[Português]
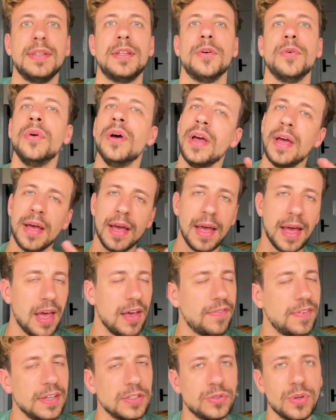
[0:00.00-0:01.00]
Então,
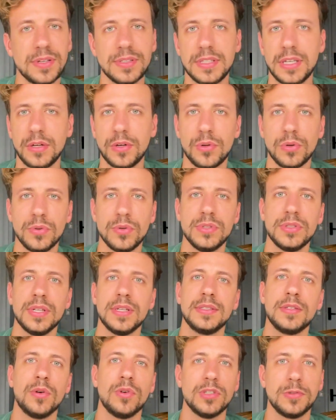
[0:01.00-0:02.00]
refeições
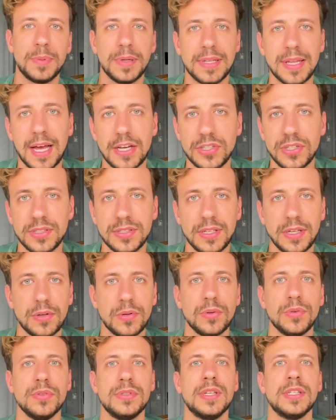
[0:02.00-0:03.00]
inclusas, hospedagens
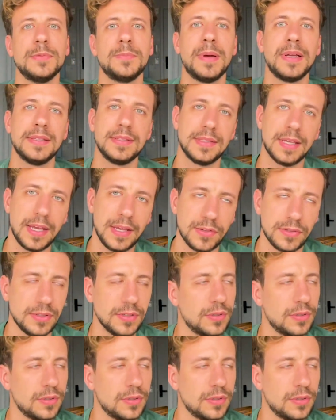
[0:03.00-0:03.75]
inclusas, passeios